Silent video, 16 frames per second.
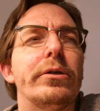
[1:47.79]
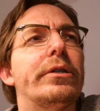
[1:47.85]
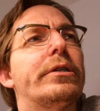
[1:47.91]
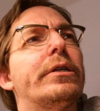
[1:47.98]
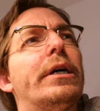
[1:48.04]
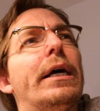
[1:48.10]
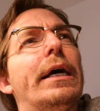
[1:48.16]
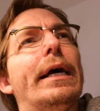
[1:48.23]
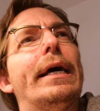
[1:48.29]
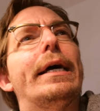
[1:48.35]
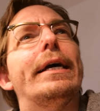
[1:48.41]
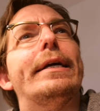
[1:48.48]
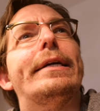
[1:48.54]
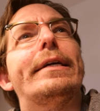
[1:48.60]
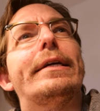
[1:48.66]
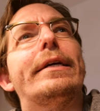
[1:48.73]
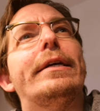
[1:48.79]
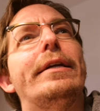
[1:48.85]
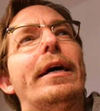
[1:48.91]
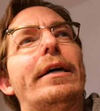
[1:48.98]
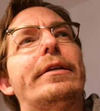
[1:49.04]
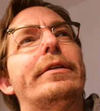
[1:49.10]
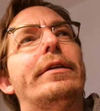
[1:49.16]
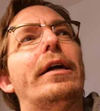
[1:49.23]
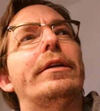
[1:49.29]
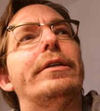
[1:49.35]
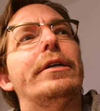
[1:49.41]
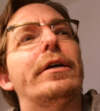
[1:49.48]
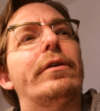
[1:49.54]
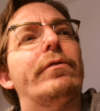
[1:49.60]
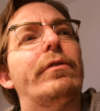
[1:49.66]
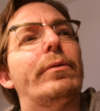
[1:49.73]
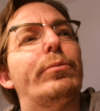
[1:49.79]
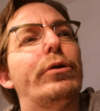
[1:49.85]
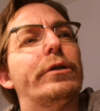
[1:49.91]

Und ich knackte dann irgendwann